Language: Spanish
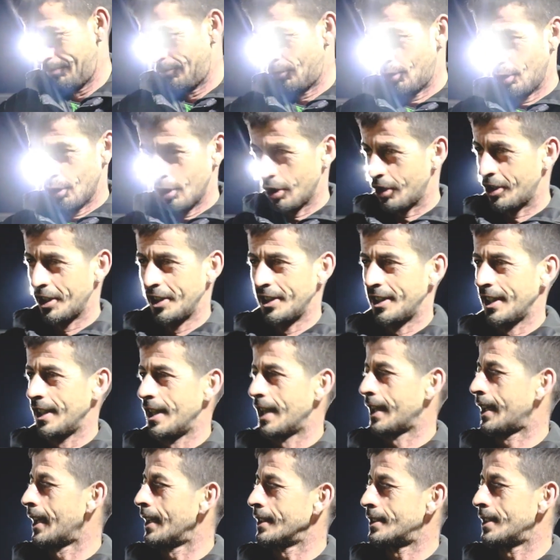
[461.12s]
Toda gente de
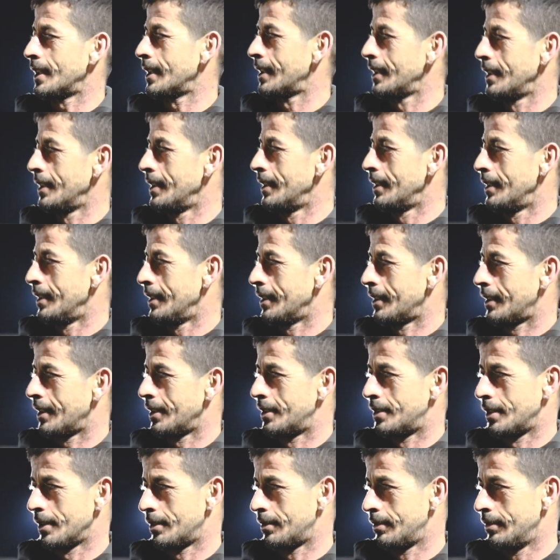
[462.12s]
la casa que, que
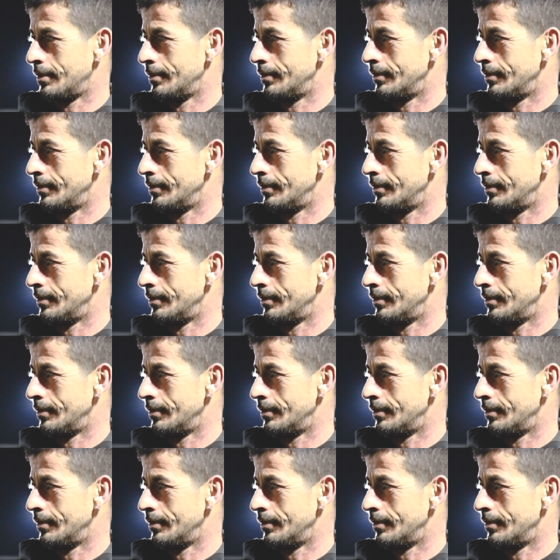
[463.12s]
es eso.